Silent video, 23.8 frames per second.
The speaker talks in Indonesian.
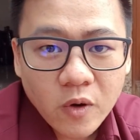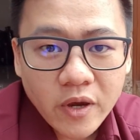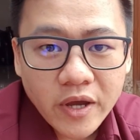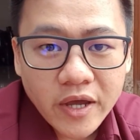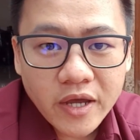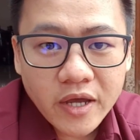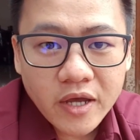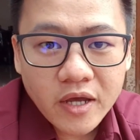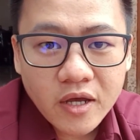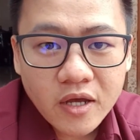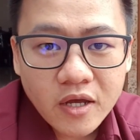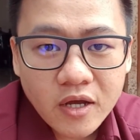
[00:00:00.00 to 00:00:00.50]

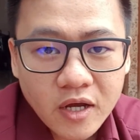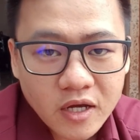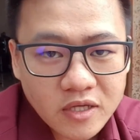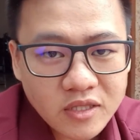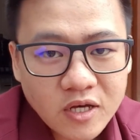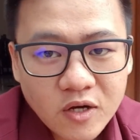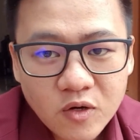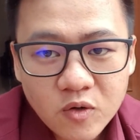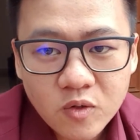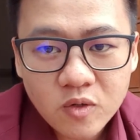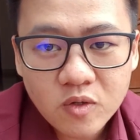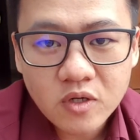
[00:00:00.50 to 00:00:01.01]
gue nggak
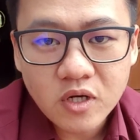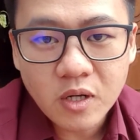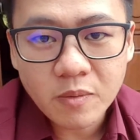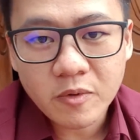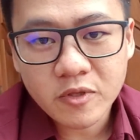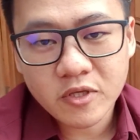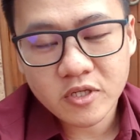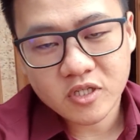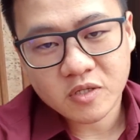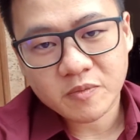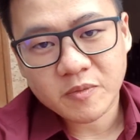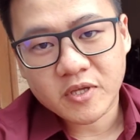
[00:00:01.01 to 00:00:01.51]
tahu
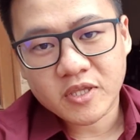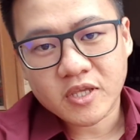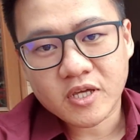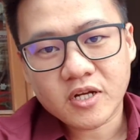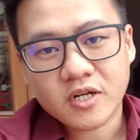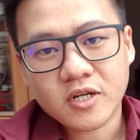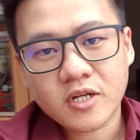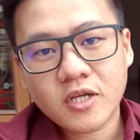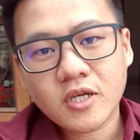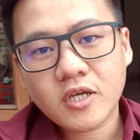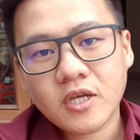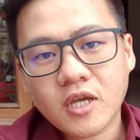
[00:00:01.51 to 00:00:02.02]
dapat
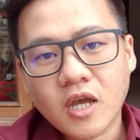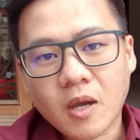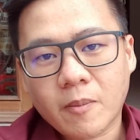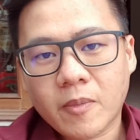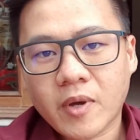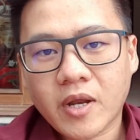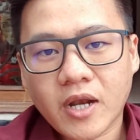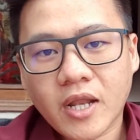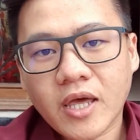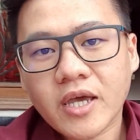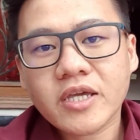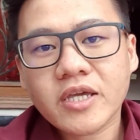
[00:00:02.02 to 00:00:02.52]
kesempatan ini kapan